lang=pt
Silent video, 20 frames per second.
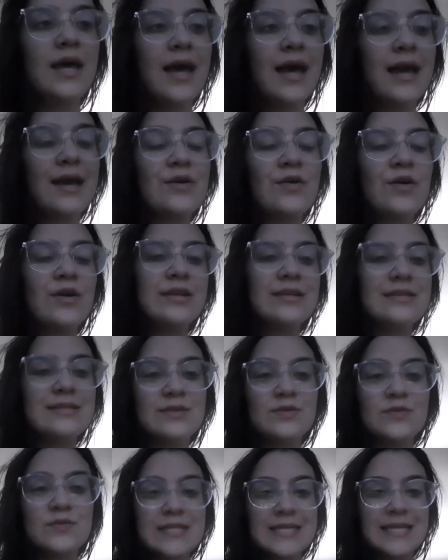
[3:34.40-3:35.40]
Agora
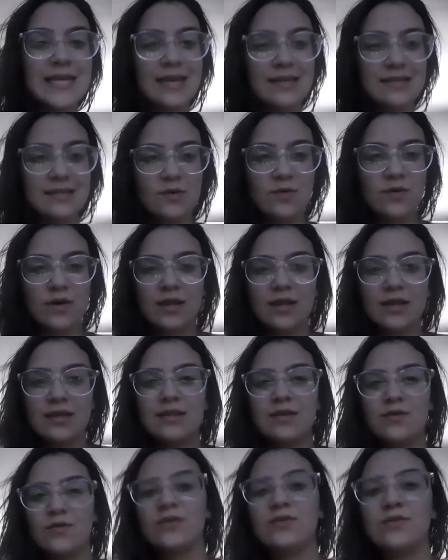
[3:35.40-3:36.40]
são
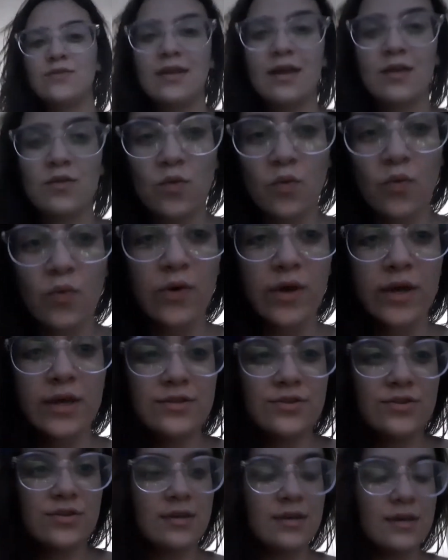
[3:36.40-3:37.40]
6h48 da
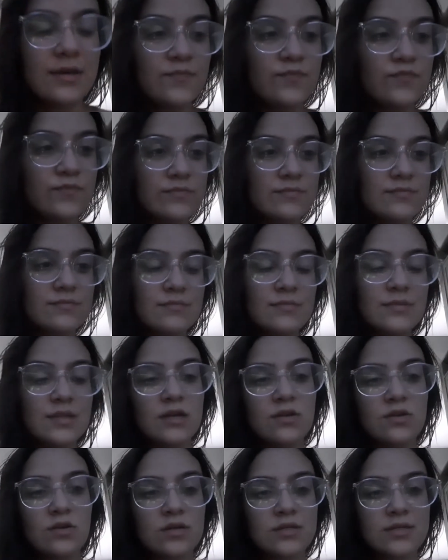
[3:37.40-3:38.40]
noite,
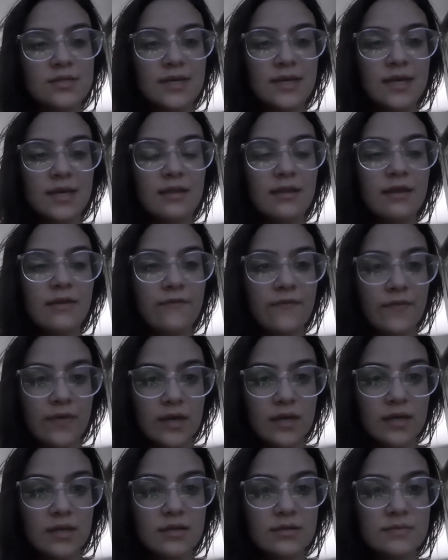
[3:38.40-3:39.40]
na nossa
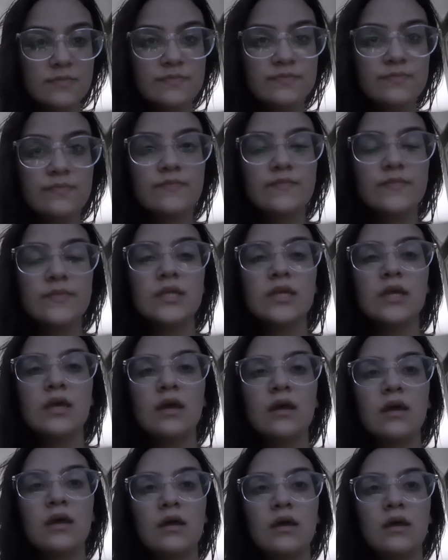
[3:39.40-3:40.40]
quinta-feira.
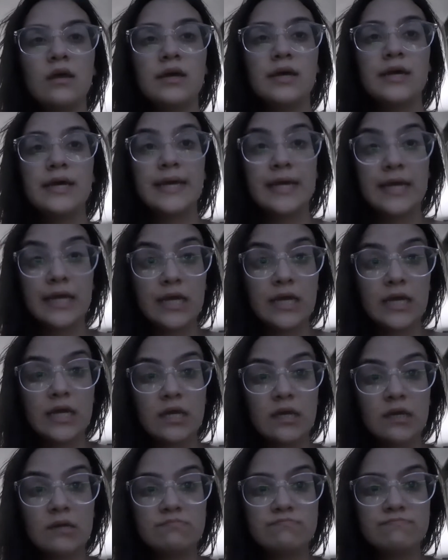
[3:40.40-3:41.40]

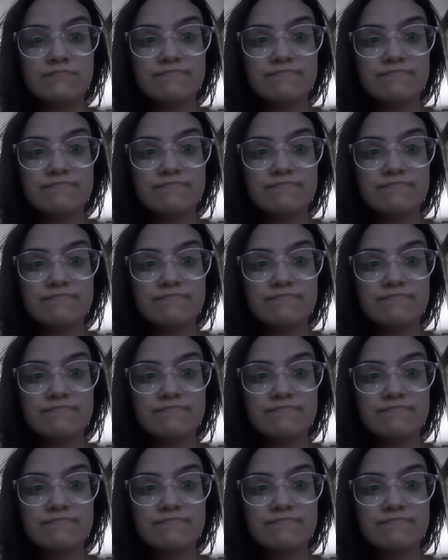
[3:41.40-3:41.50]
É,